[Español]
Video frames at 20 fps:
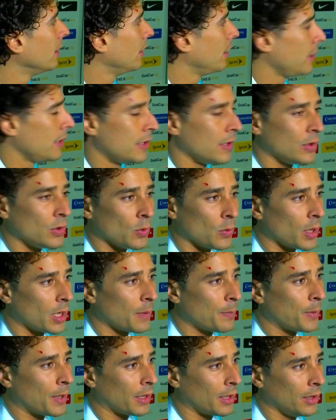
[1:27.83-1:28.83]
Y si se
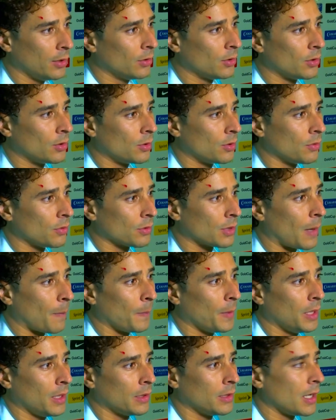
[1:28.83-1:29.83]
hubiera perdido
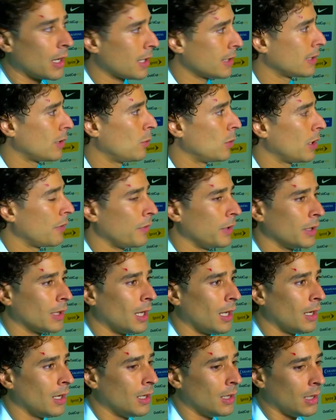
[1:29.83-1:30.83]
también, llegas a una
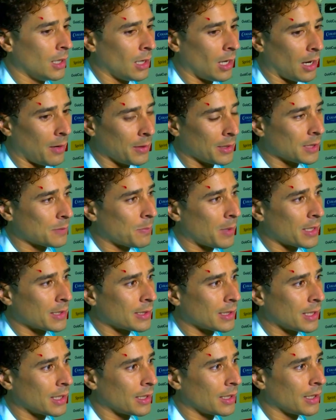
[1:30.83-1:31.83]
final, a veces
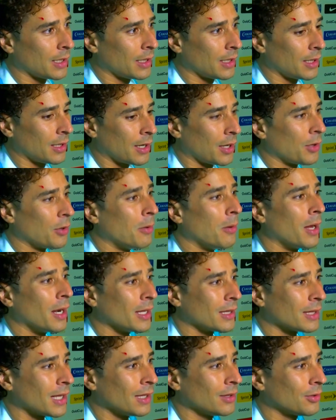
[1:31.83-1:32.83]
parece que, no
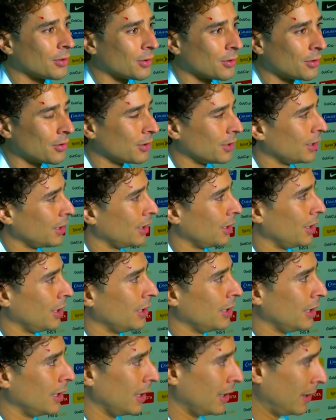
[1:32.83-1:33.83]
vale tanto ¿no?
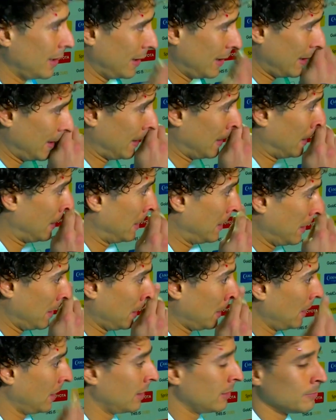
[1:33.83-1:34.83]

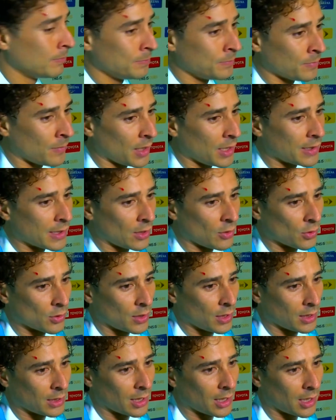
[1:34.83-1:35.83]
y, y se nos
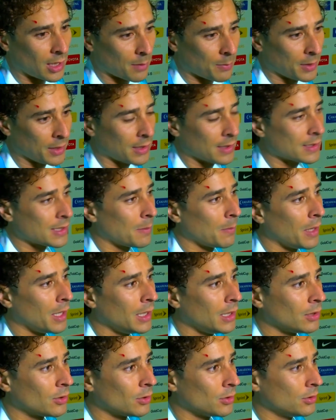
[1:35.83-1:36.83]
quita de repente ese
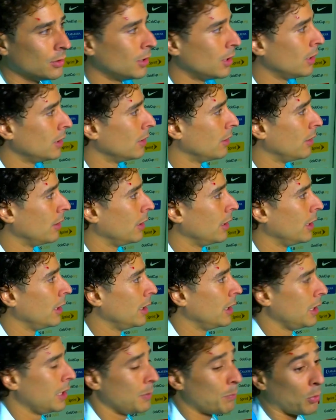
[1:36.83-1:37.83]
mérito
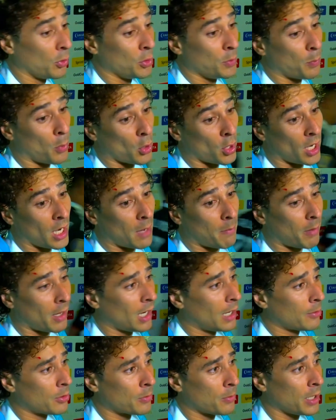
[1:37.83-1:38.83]
y ponen la
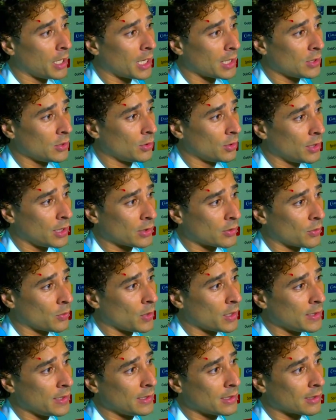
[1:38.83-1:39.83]
palabra obligación y eso no
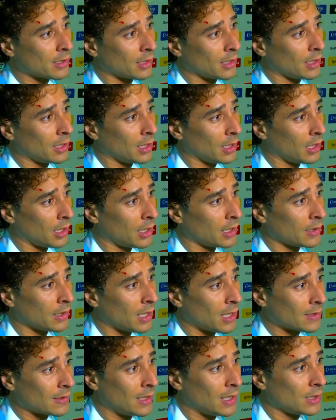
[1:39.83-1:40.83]
existe en
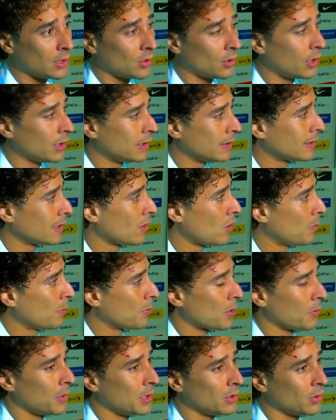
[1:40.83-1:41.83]
la selección, existe
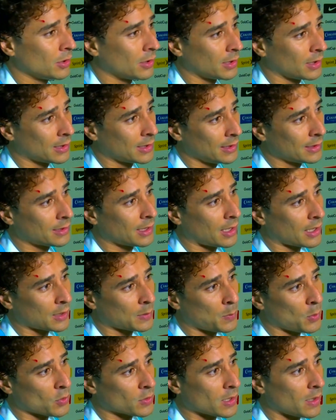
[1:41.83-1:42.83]
compromiso y existe
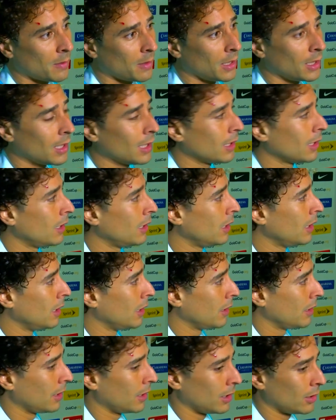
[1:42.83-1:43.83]
responsabilidad.
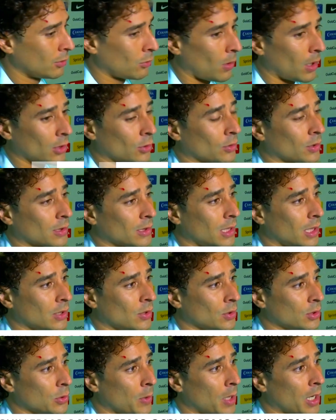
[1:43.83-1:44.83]
Eh, todas las otras
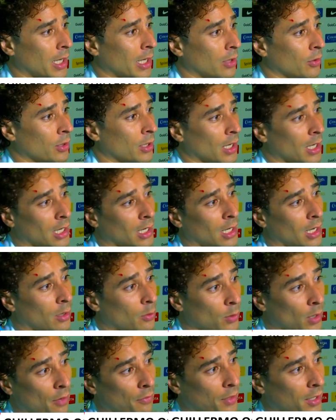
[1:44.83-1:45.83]
selecciones yo hubieran querido llegar a
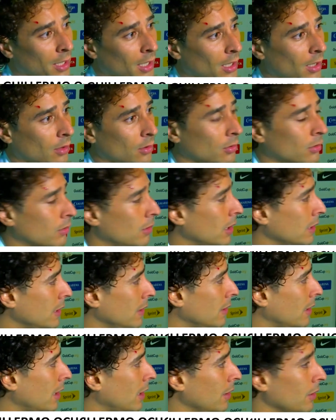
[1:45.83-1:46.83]
una final, ¿no? Así
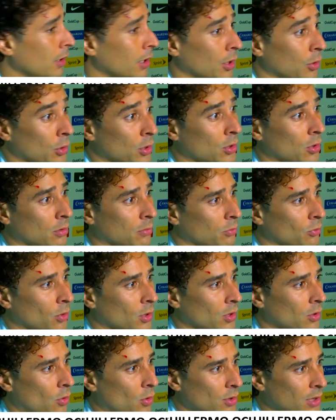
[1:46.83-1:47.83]
es que, y no es, no
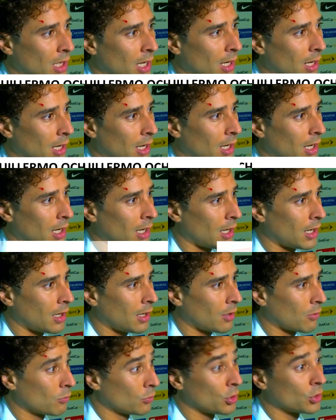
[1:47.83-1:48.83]
es
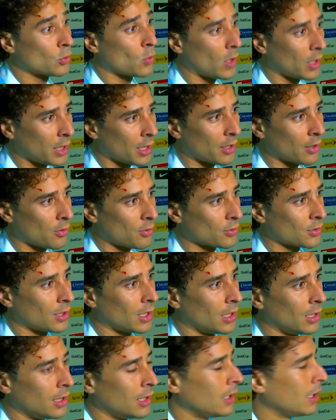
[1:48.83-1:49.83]
cosa, no es cualquier
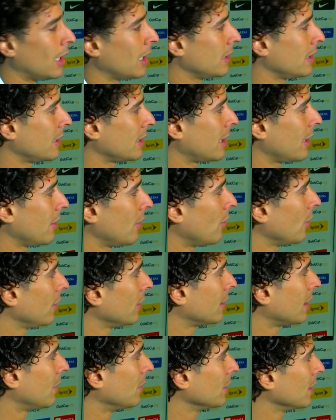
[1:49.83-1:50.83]
cosa. Así es que hoy
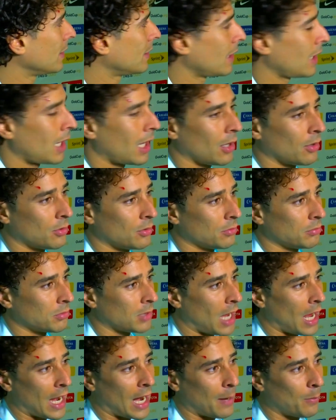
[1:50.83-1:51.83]
estamos de este lado,
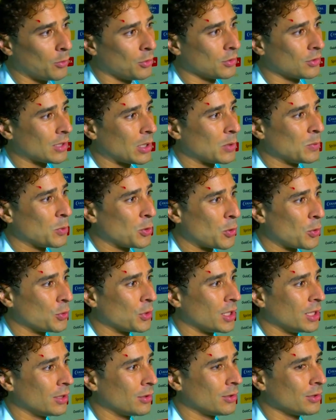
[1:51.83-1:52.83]
ganamos, estamos muy
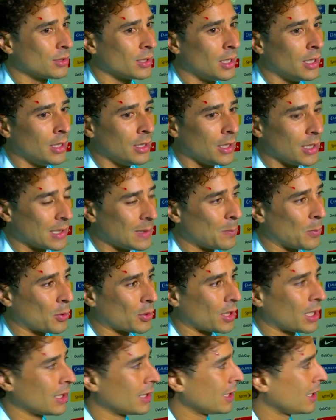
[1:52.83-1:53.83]
contentos y es
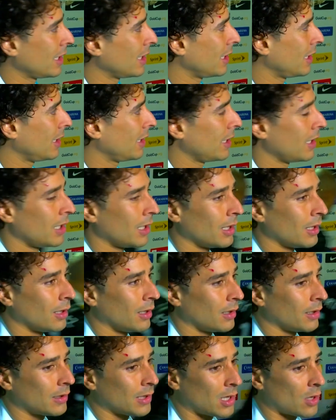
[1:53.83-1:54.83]

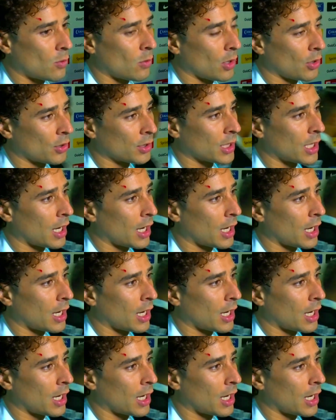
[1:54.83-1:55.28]
importante ser jugadores